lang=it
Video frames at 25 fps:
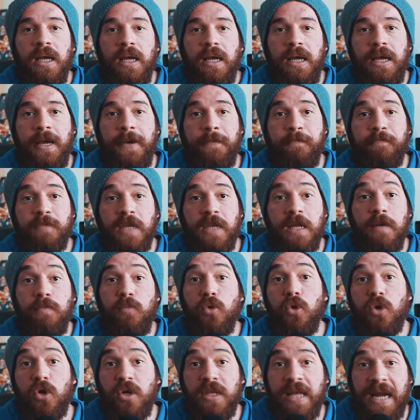ehm, il
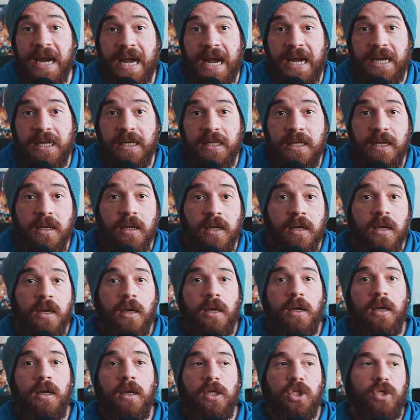burro d'arachidi
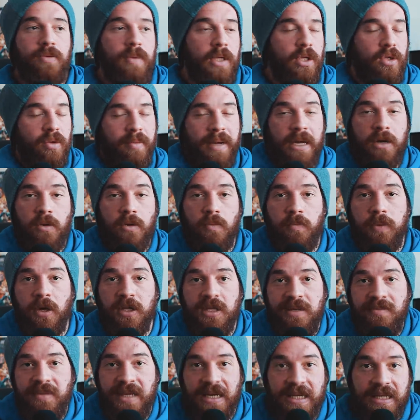eh, ci metto magari un po'
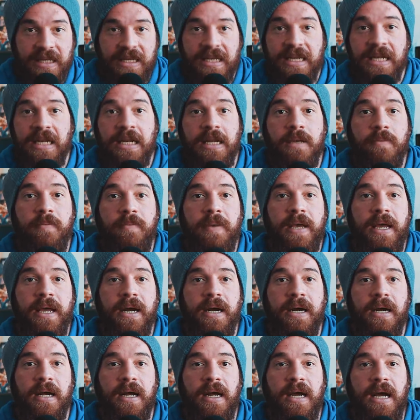di mirtilli
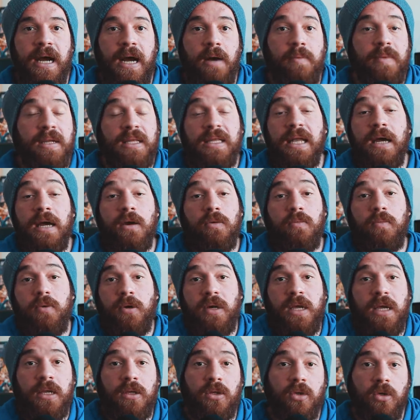per eh, aumentare un
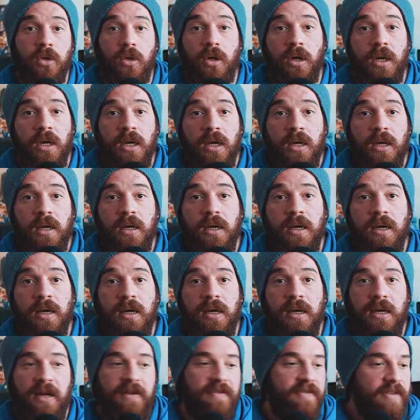pochetto
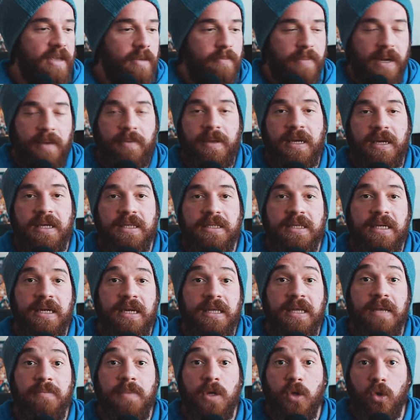eh, le fibre, per
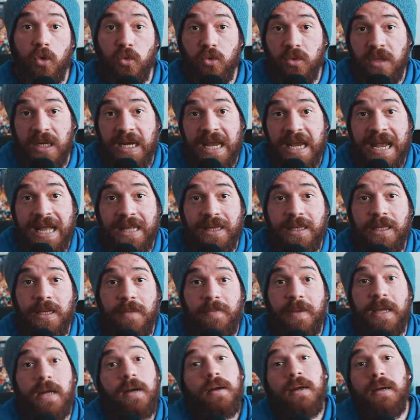inserire dei micronutrienti,
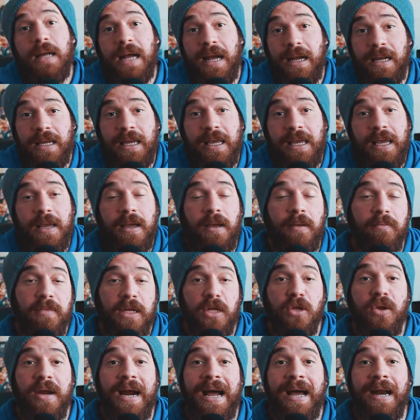per anche
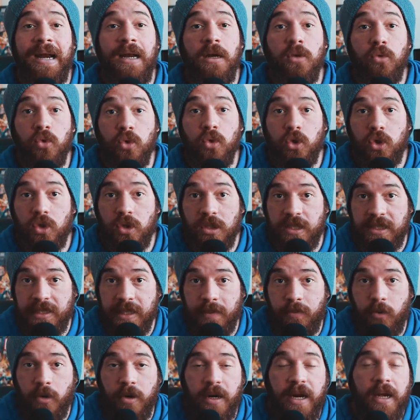migliorare il gusto e il
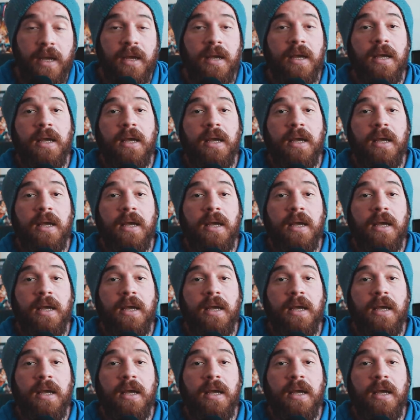sapore